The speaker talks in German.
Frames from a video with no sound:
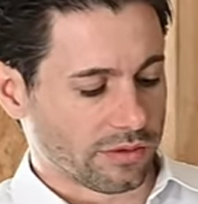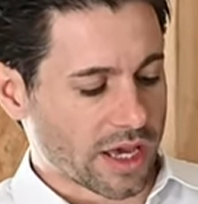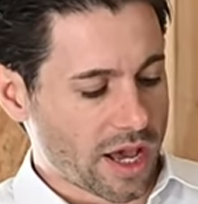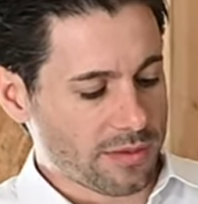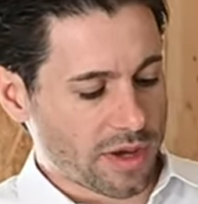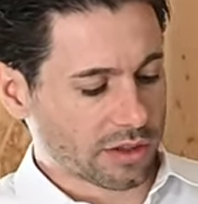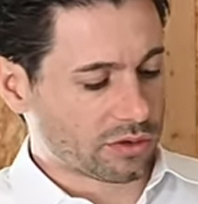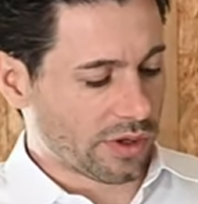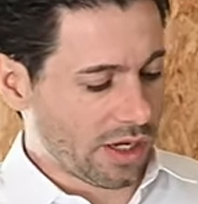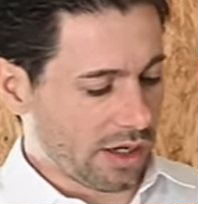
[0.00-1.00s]
Wir haben
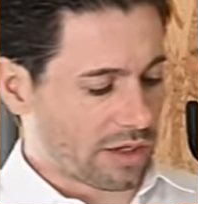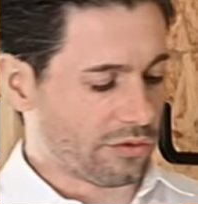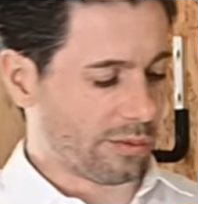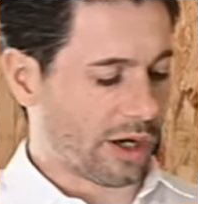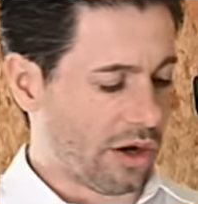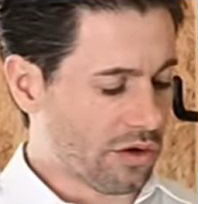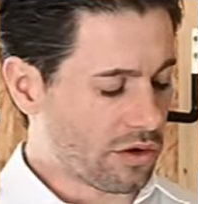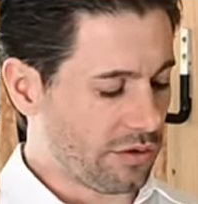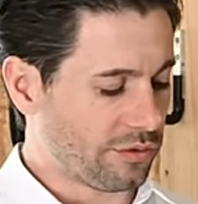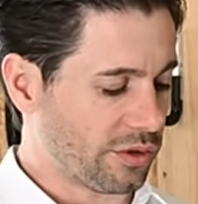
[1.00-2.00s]
aktuell einen Verbrauch
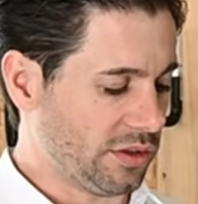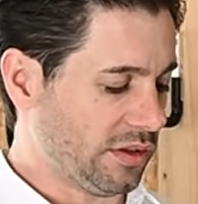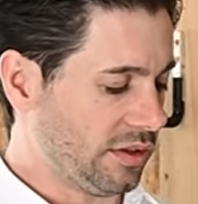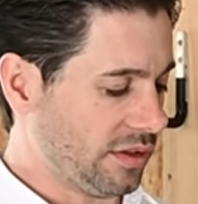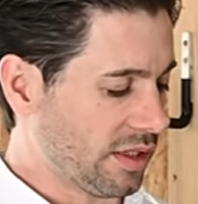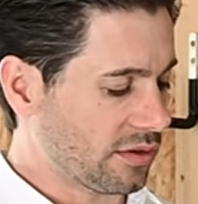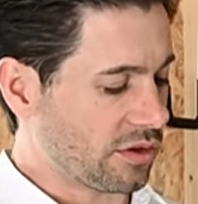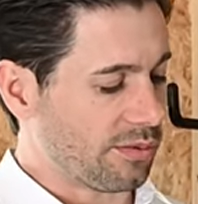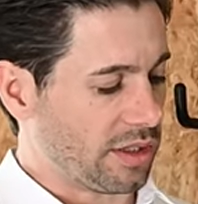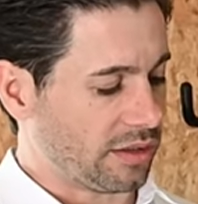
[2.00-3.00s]
von
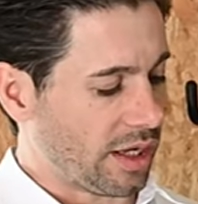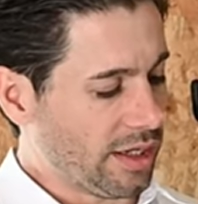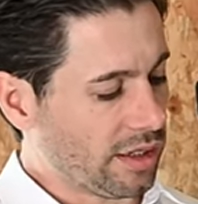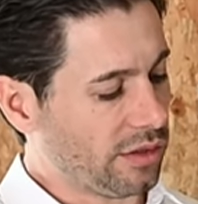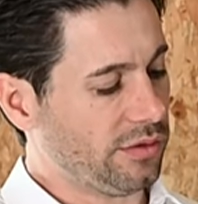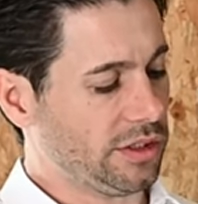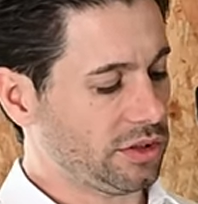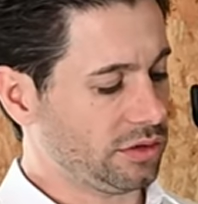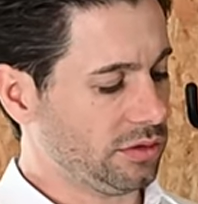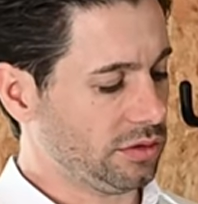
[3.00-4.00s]
6,3
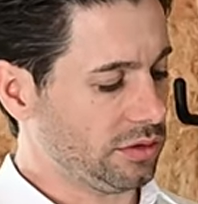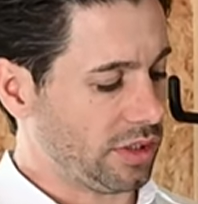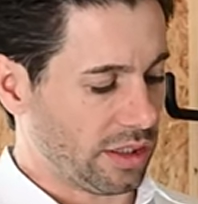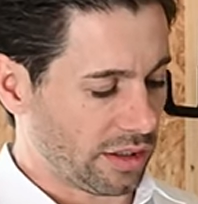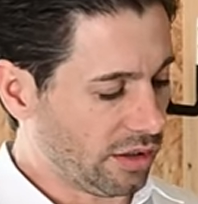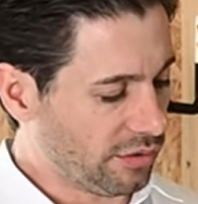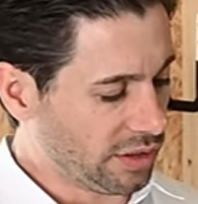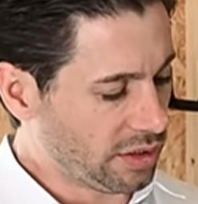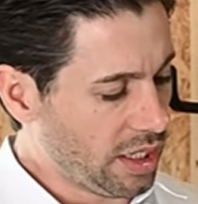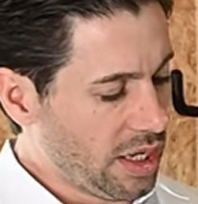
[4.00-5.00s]
Kilowattstunden, äh,
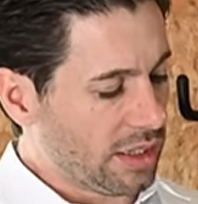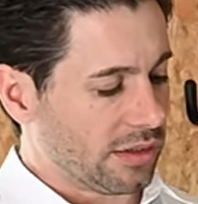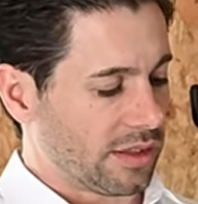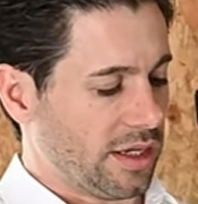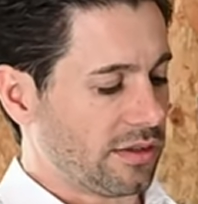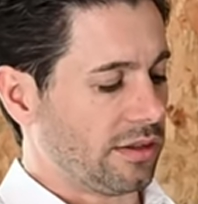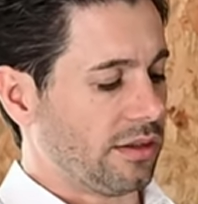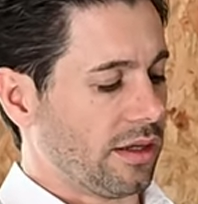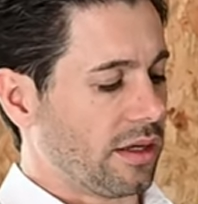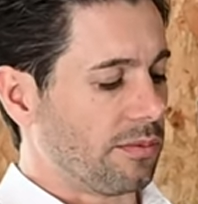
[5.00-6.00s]
Kilowatt. Das heißt,
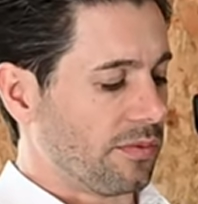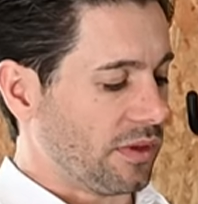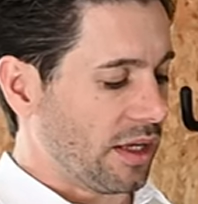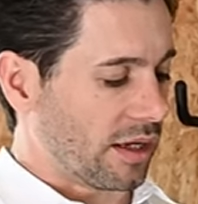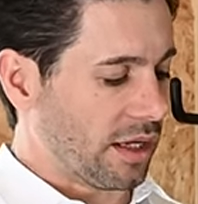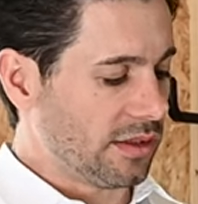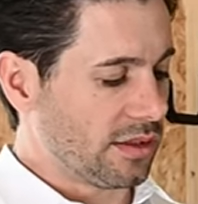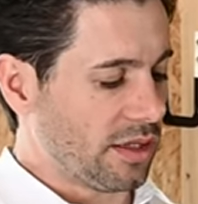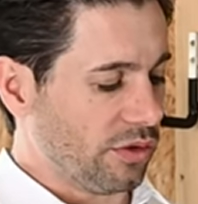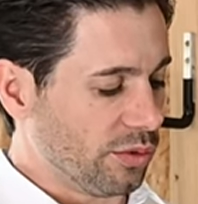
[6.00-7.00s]
ähm, der
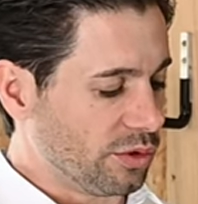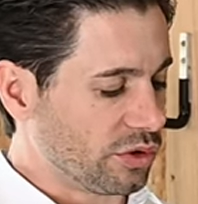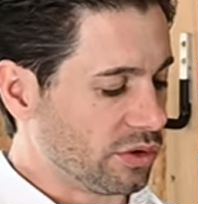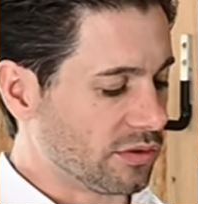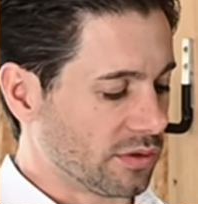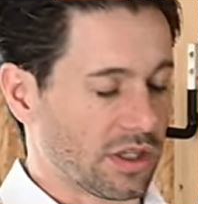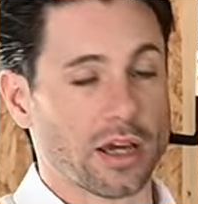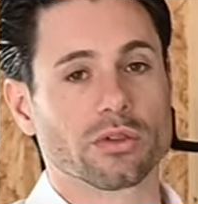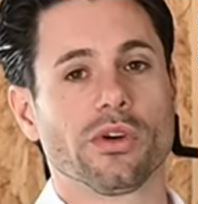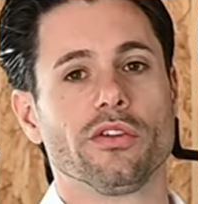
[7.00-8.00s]
ganze Überschuss wird
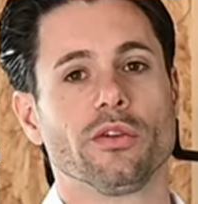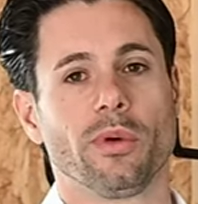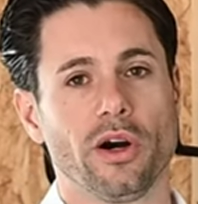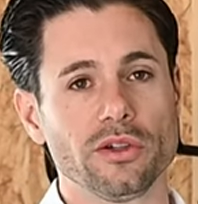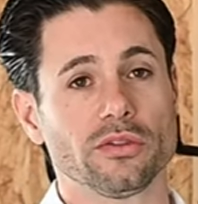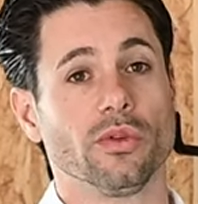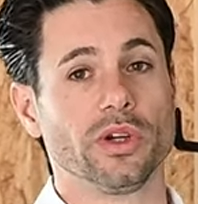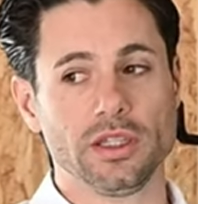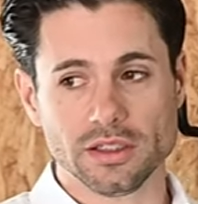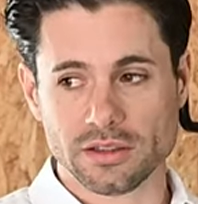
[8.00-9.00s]
aktuell verbraucht.
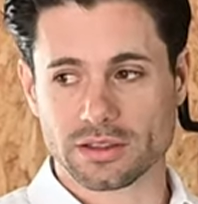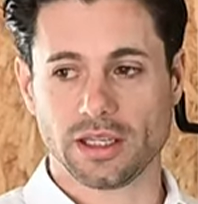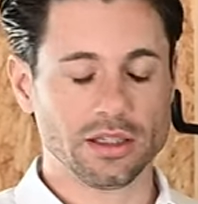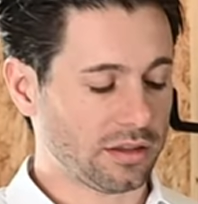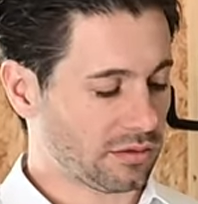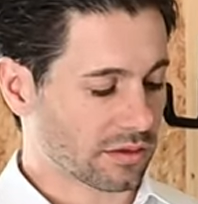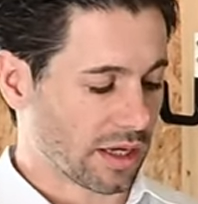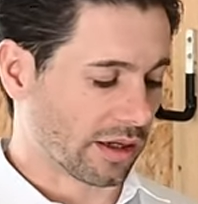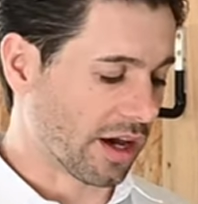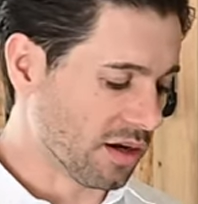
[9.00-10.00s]
Wohin das geht,
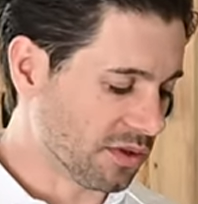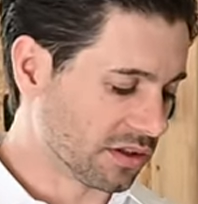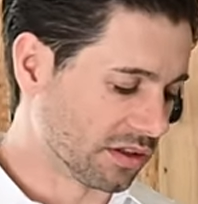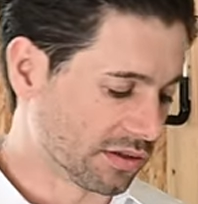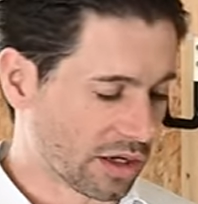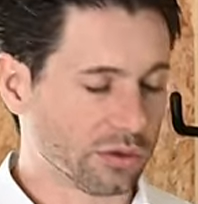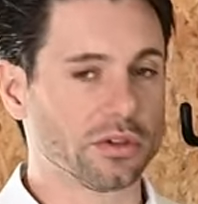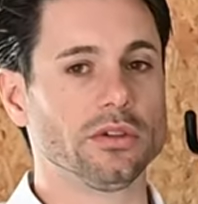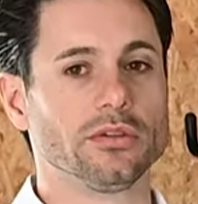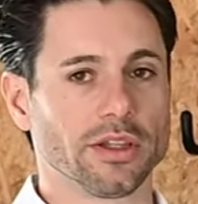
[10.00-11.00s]
kein Geheimnis. In das
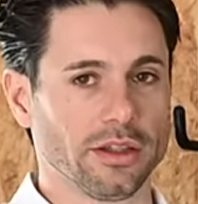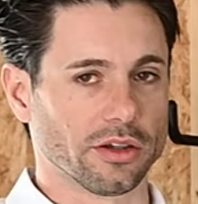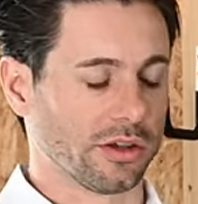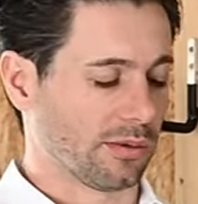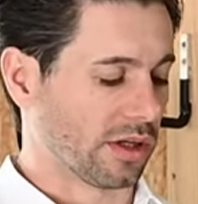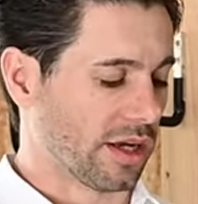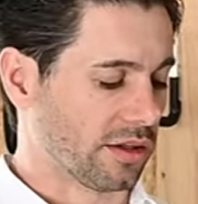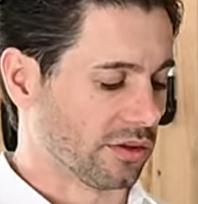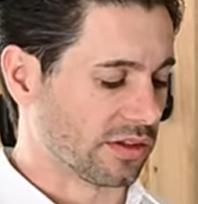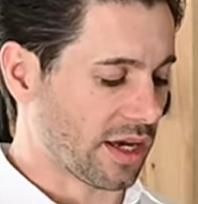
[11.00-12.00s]
Auto werde ich euch aber gleich
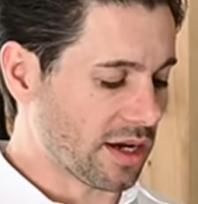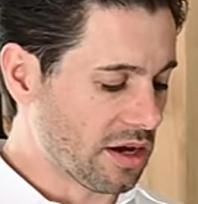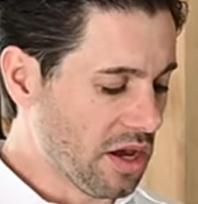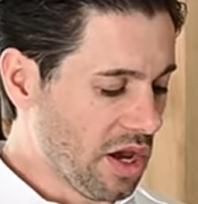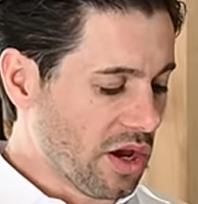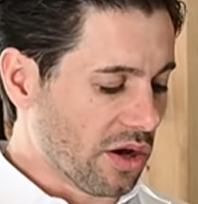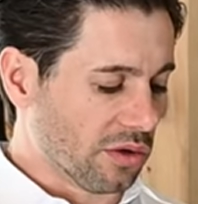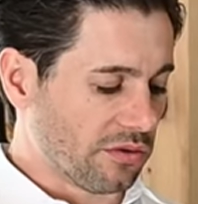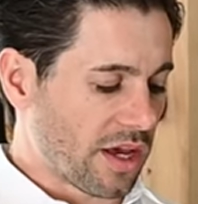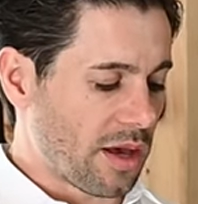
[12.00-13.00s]
noch zeigen.
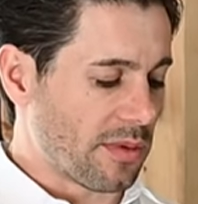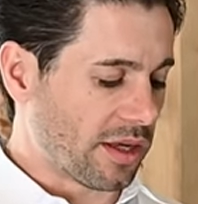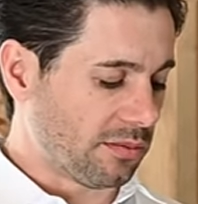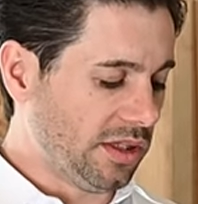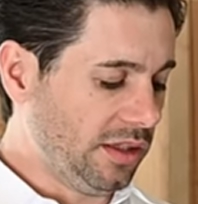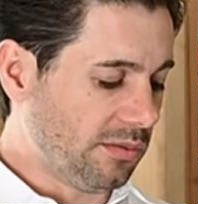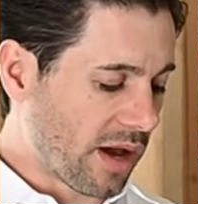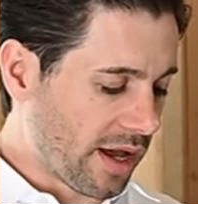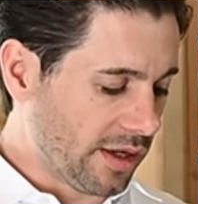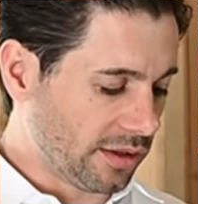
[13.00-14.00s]
Und wir haben einen
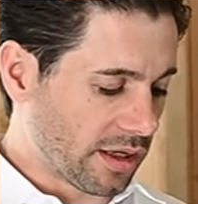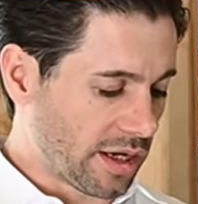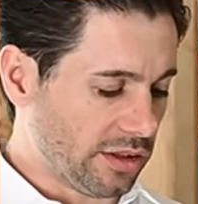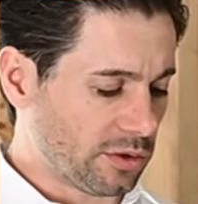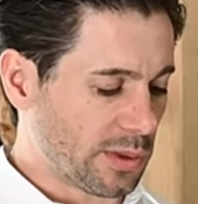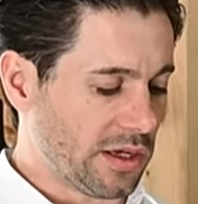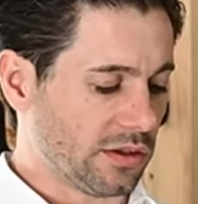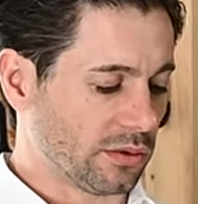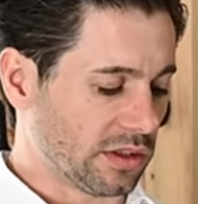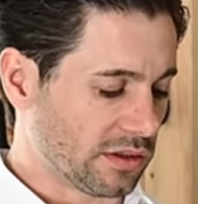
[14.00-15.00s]
minimalen
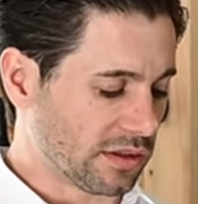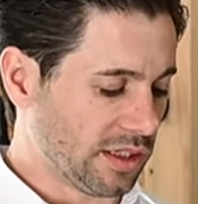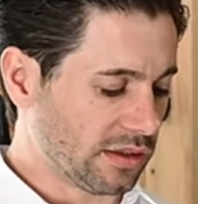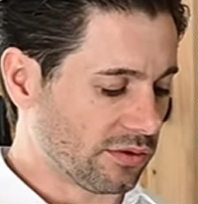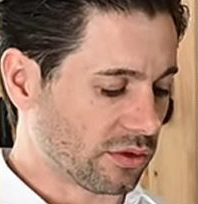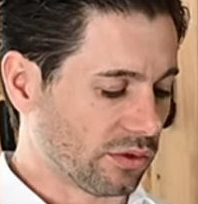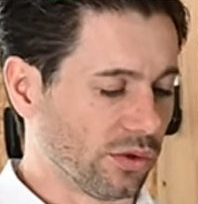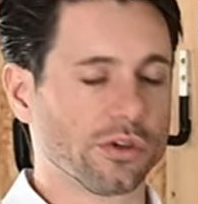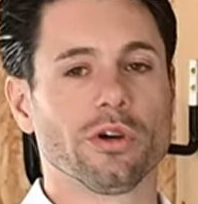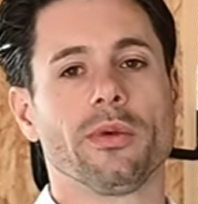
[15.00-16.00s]
Einspeisung in das Netz von
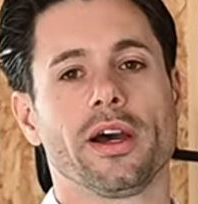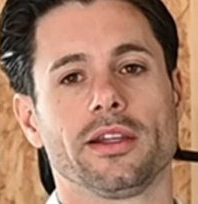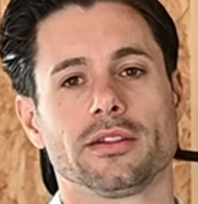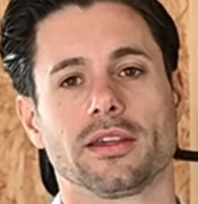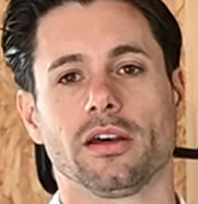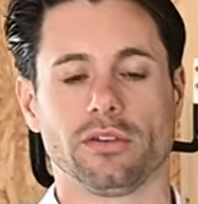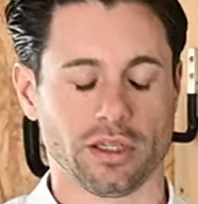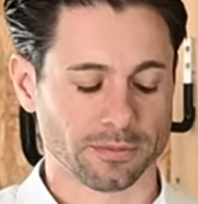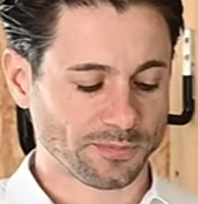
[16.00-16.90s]
0,1 kW.